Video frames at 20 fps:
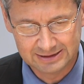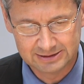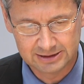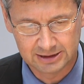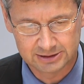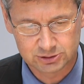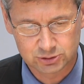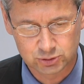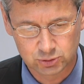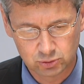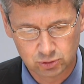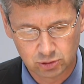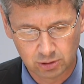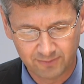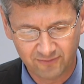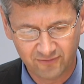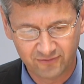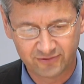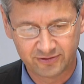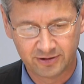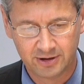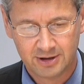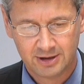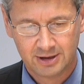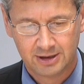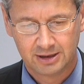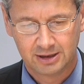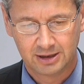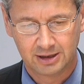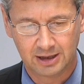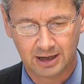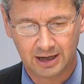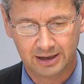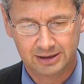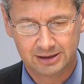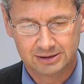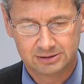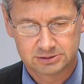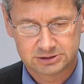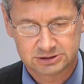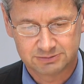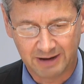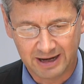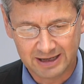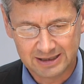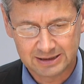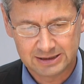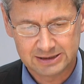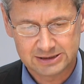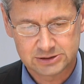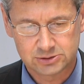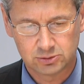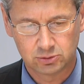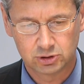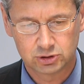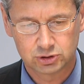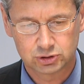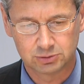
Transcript: in der Zukunft äh, in zwei Richtungen.